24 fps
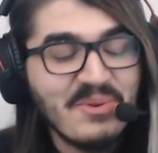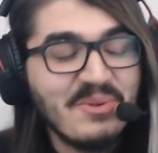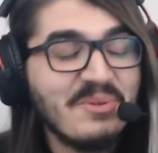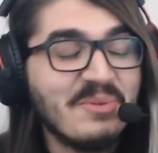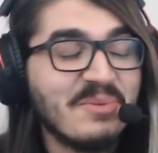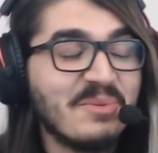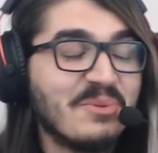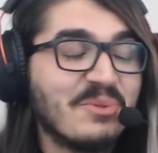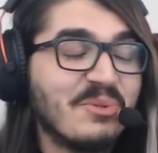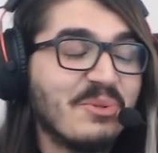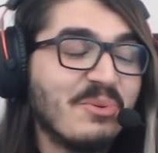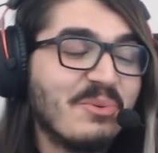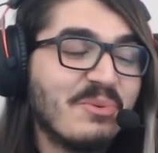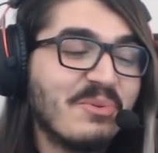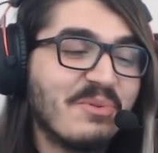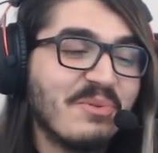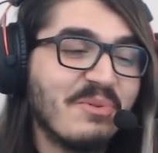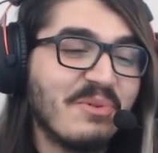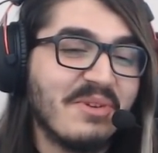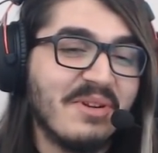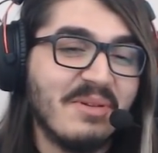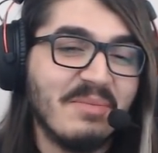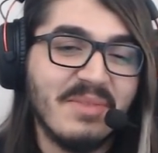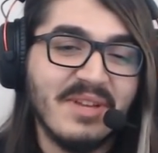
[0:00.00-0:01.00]
Oğlum çok
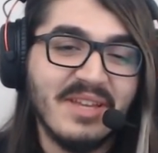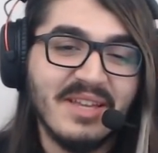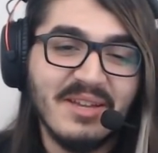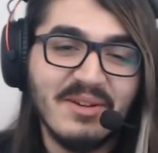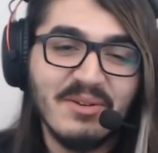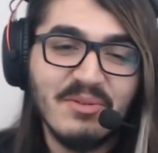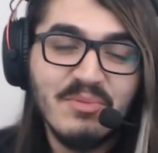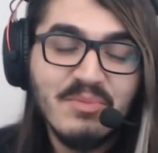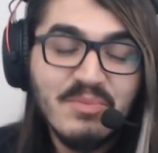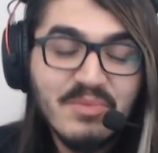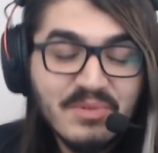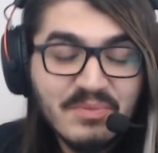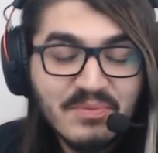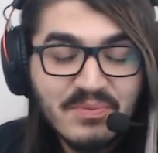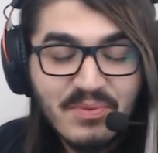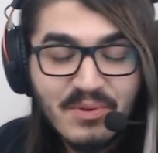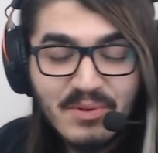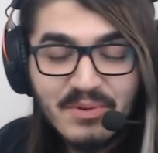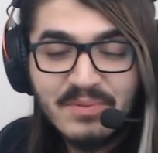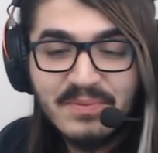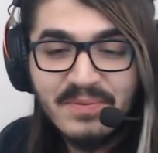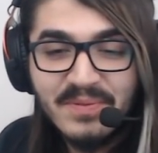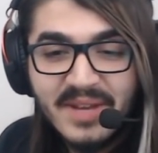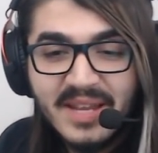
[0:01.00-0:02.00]
zor ama ya. Human
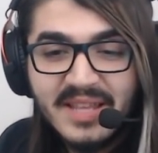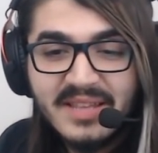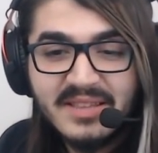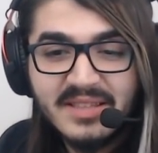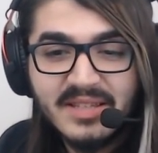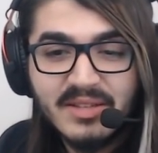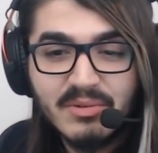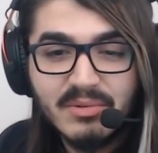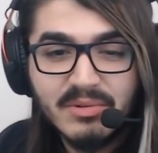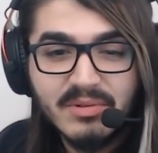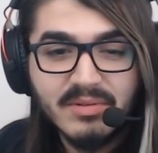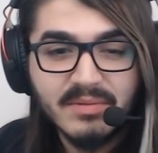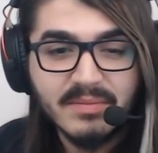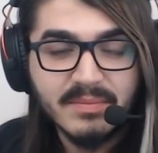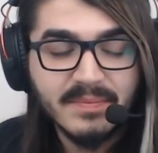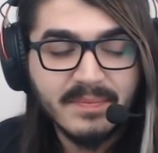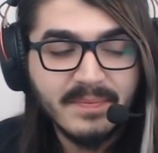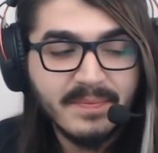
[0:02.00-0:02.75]
Fall Flat ne oğlum?